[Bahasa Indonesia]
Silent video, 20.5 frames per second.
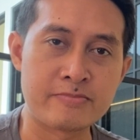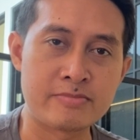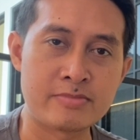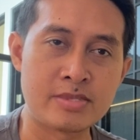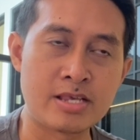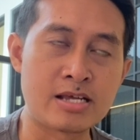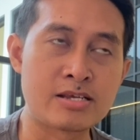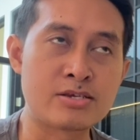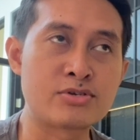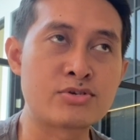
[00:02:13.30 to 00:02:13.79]

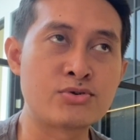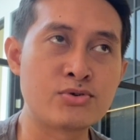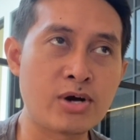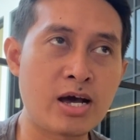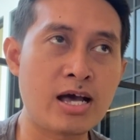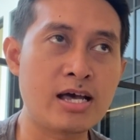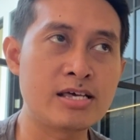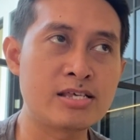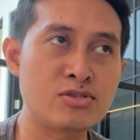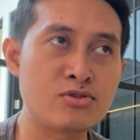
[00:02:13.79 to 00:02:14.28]
Dan
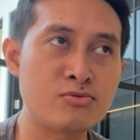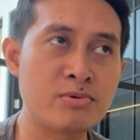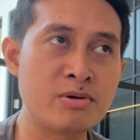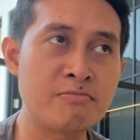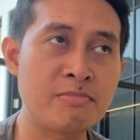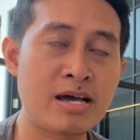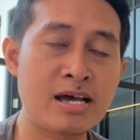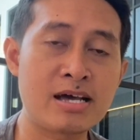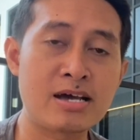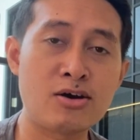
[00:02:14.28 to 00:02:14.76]
doa itu
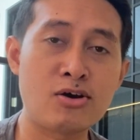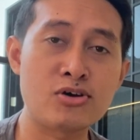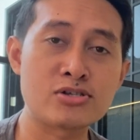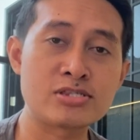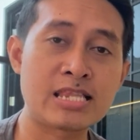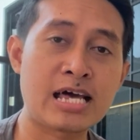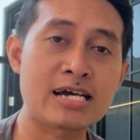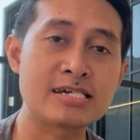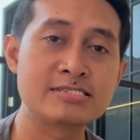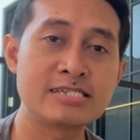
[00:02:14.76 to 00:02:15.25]
memang
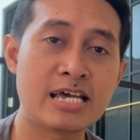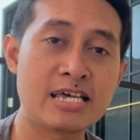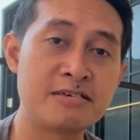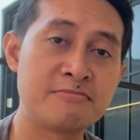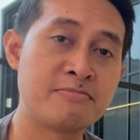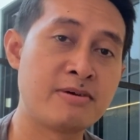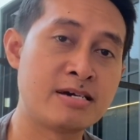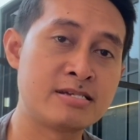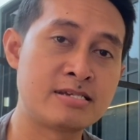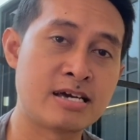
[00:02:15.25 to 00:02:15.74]
otaknya
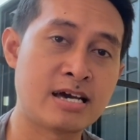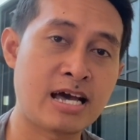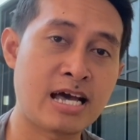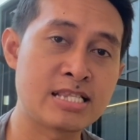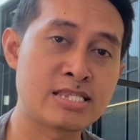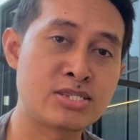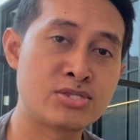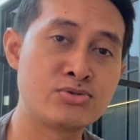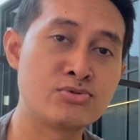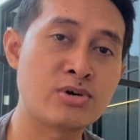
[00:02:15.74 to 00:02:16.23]
ibadah.
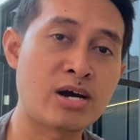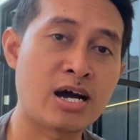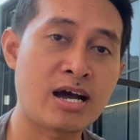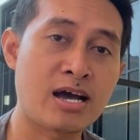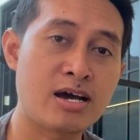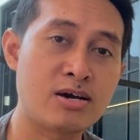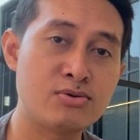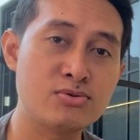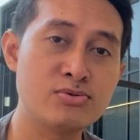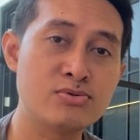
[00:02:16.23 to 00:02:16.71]

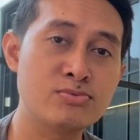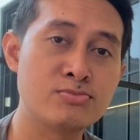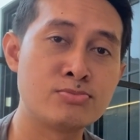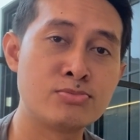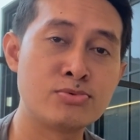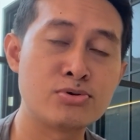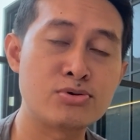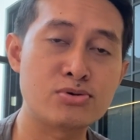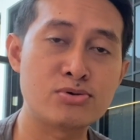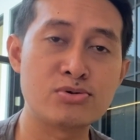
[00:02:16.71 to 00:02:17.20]
Ad-du'a'u
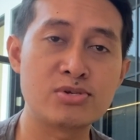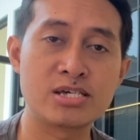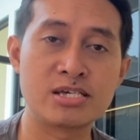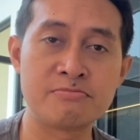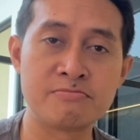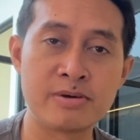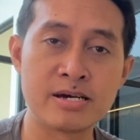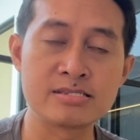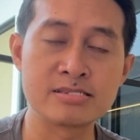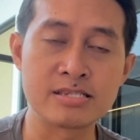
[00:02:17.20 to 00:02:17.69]
mukhul
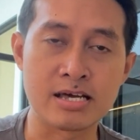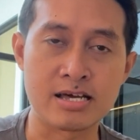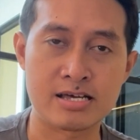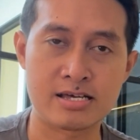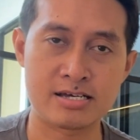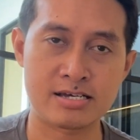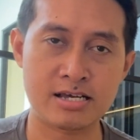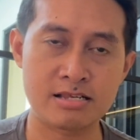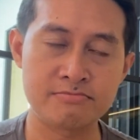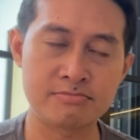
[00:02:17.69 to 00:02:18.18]
ibadah,
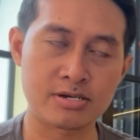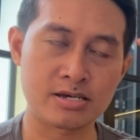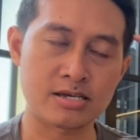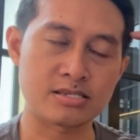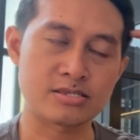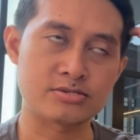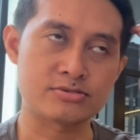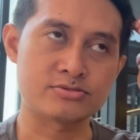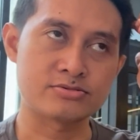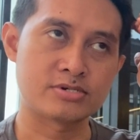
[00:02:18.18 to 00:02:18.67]
kan
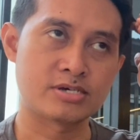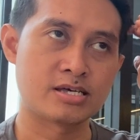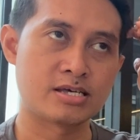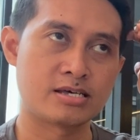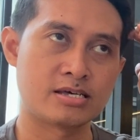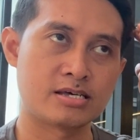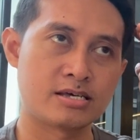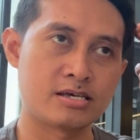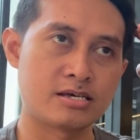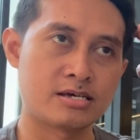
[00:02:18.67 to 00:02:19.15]
begitu.
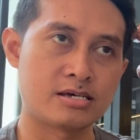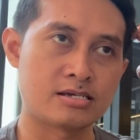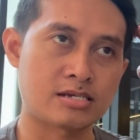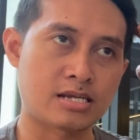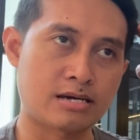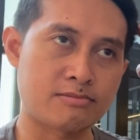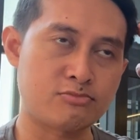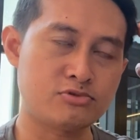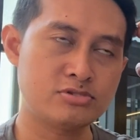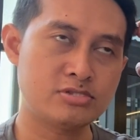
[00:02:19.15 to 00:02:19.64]

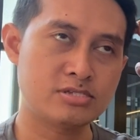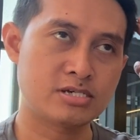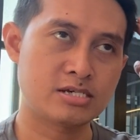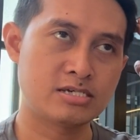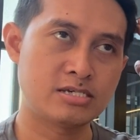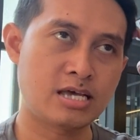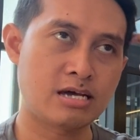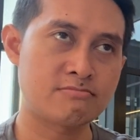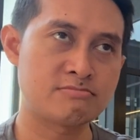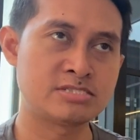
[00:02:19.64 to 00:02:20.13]
Namun
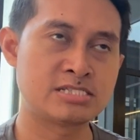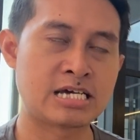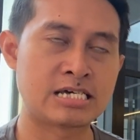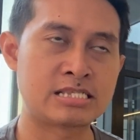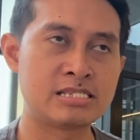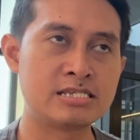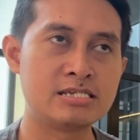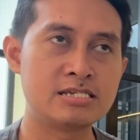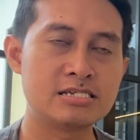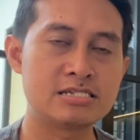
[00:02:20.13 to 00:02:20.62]
yang
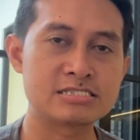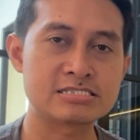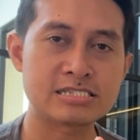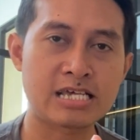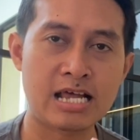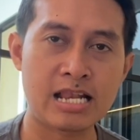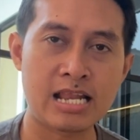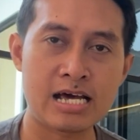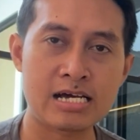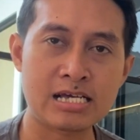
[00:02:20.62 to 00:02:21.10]
menjadi
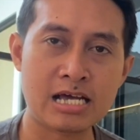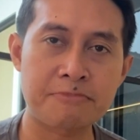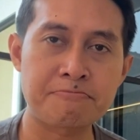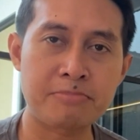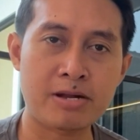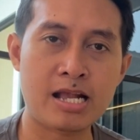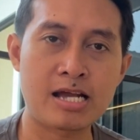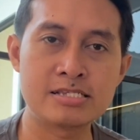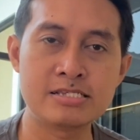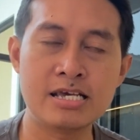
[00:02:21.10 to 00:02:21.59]
salah
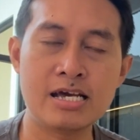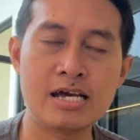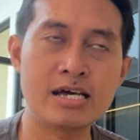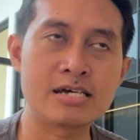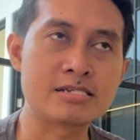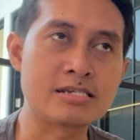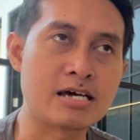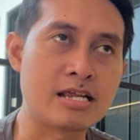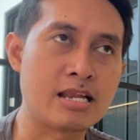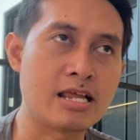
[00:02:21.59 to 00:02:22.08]
kaprahnya
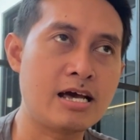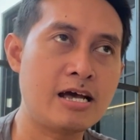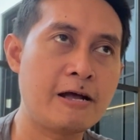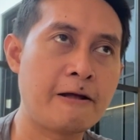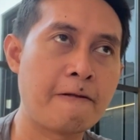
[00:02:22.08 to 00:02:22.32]
adalah